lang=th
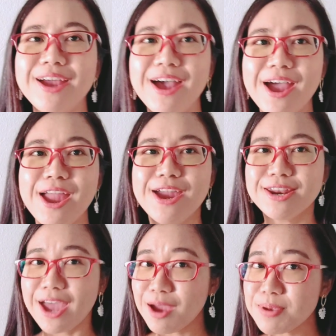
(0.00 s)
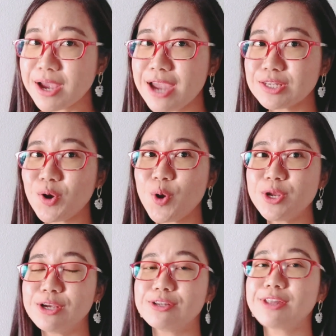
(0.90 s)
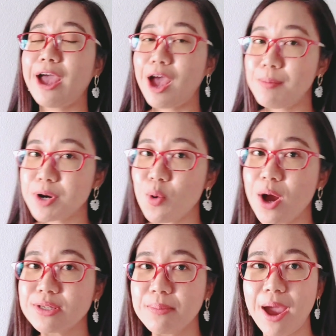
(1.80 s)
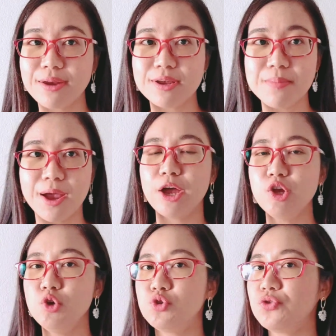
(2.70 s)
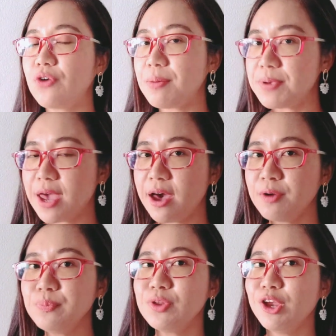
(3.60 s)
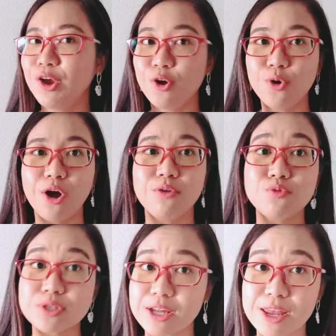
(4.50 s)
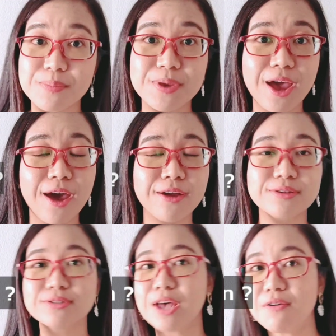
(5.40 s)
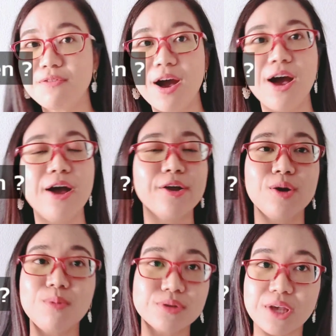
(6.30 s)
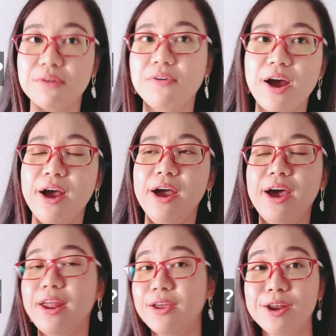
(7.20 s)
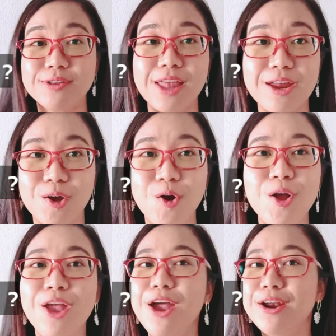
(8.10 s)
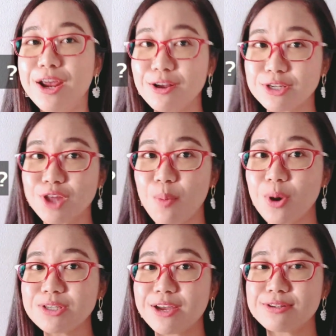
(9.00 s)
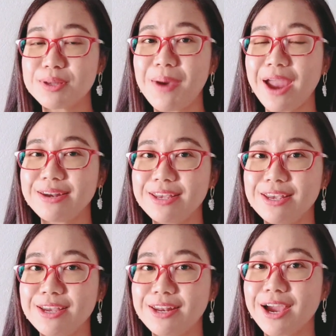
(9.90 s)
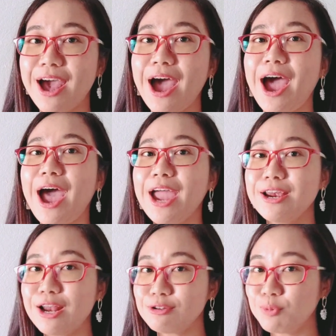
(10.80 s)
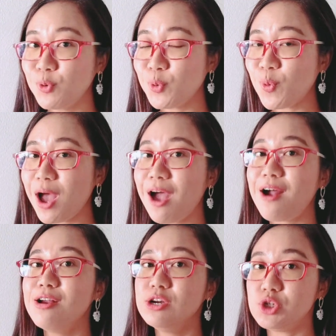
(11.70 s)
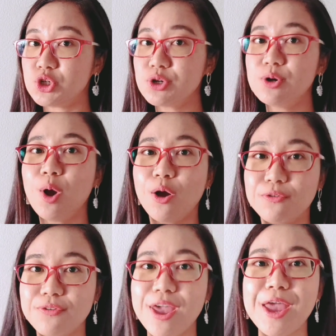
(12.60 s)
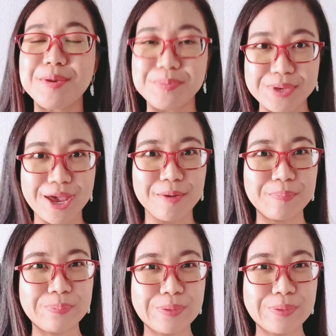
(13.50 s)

นะคะ ถ้ามีใครสักคนหนึ่งถามเราว่าสบายดีไหม tu vas bien vous allez bien ça va comment ça va อะไรก็แล้วแต่เนาะแล้วเราจะตอบว่าฉันสบายดีนะคะ ให้เราพูดว่า je vais bien